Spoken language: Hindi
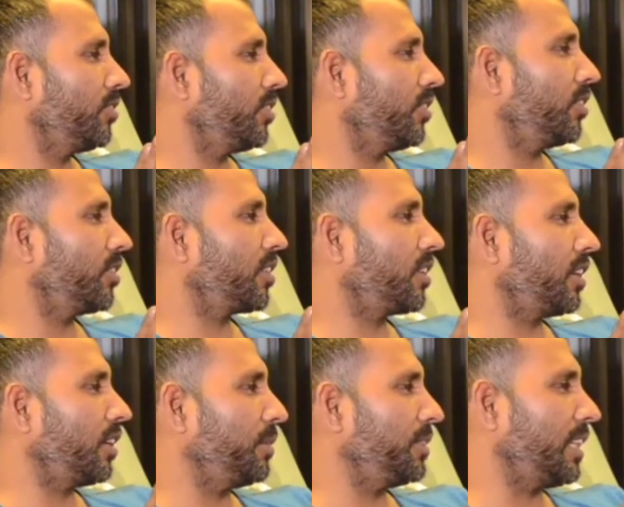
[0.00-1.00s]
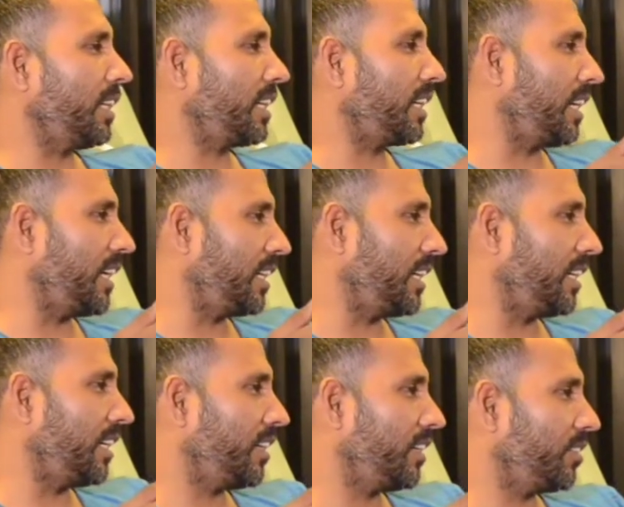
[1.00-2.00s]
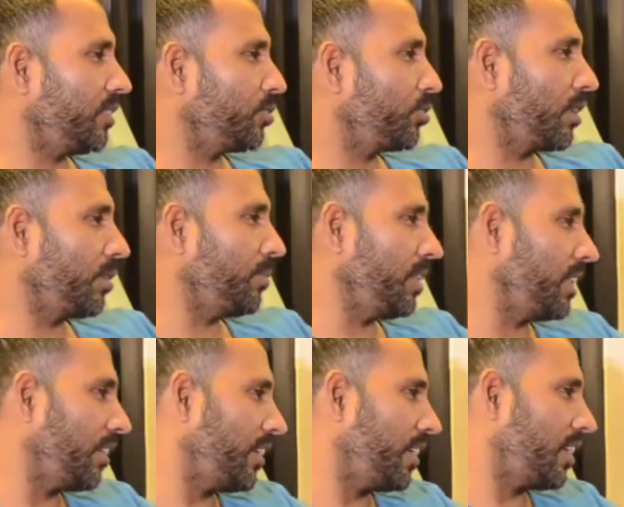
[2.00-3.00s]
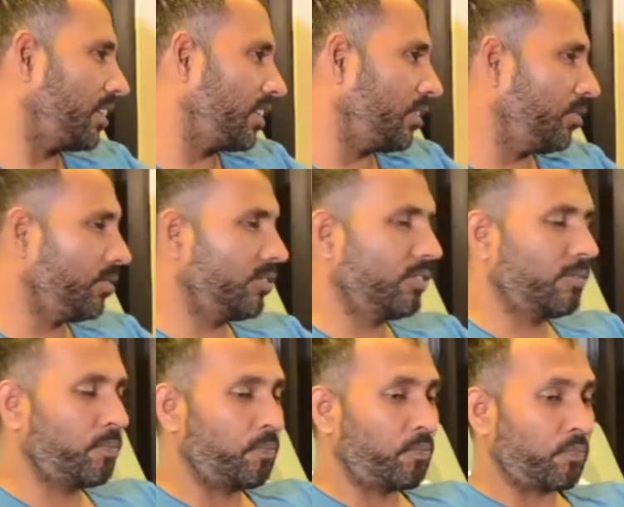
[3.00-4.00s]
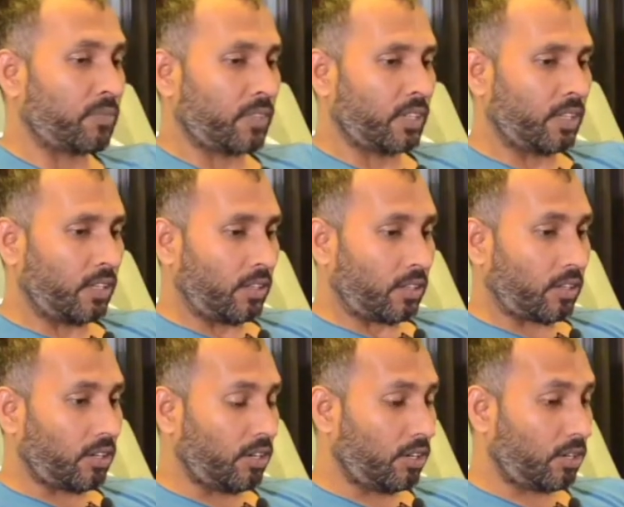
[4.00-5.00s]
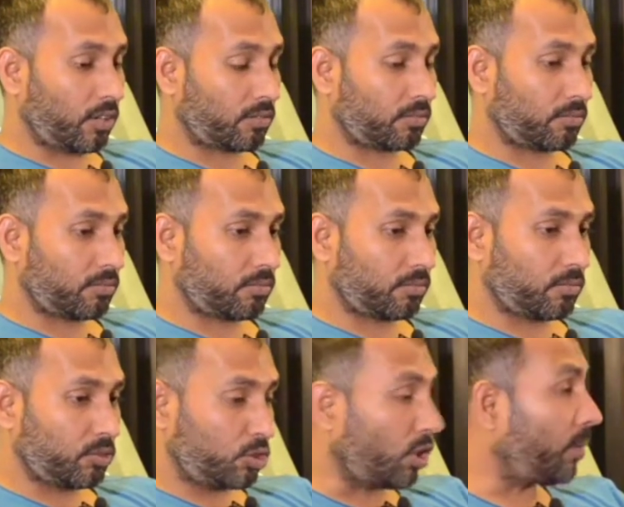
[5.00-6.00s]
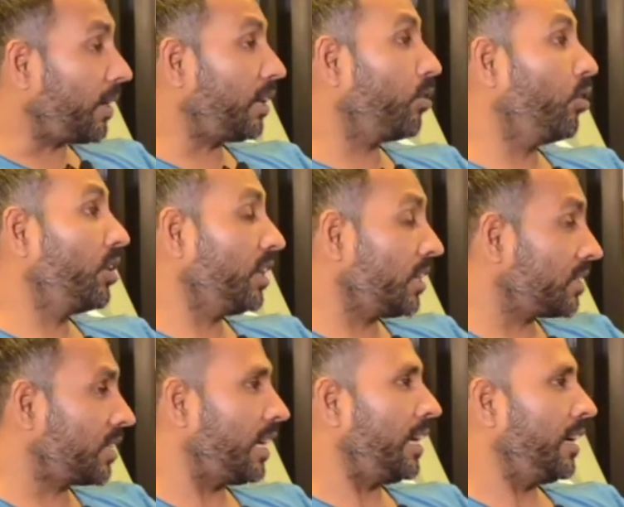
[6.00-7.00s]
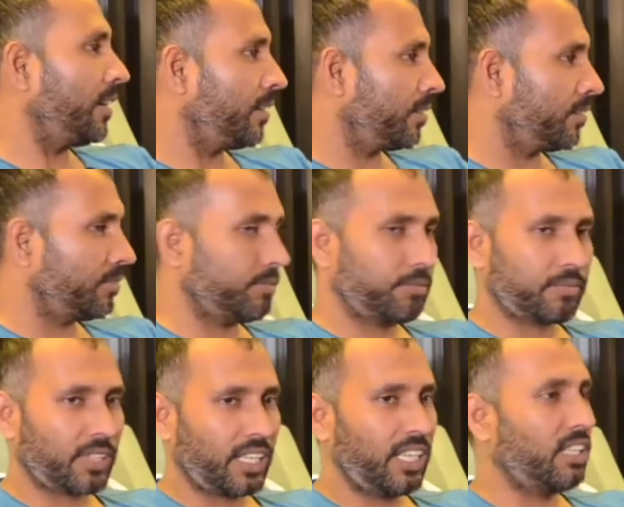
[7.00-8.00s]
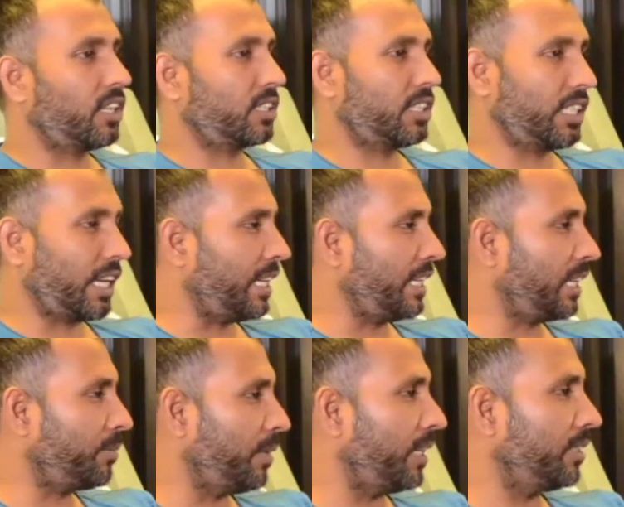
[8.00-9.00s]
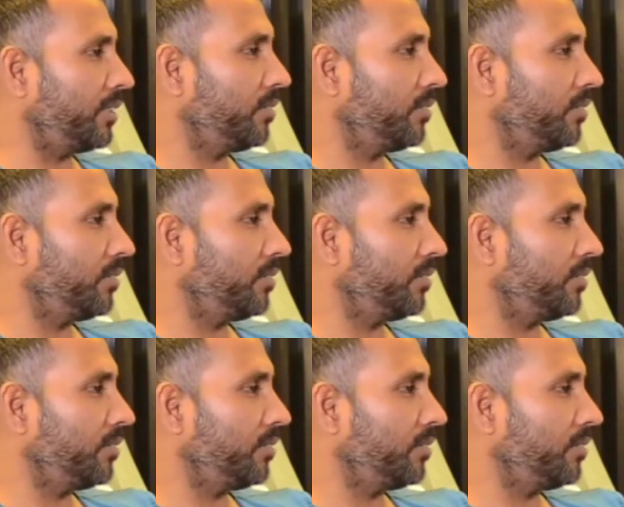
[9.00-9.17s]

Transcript: और हमें जहाँ खाना सोना मिलता है वहाँ रहता हूँ और जो हमारे ऑडियंस हैं इंडस्ट्री के आने के बाद